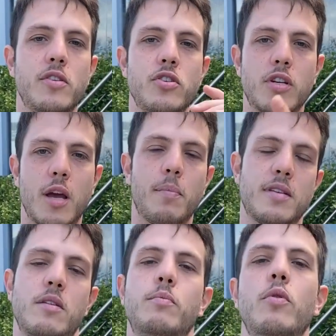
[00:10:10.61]
a gente quer
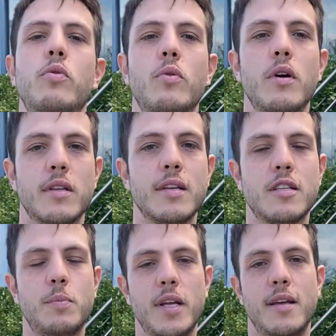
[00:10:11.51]
passar um pouco
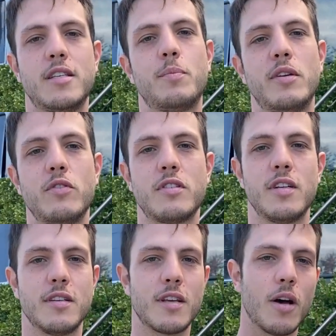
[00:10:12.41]
dessa experiência para
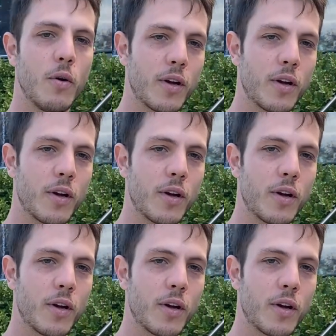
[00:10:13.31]
vocês.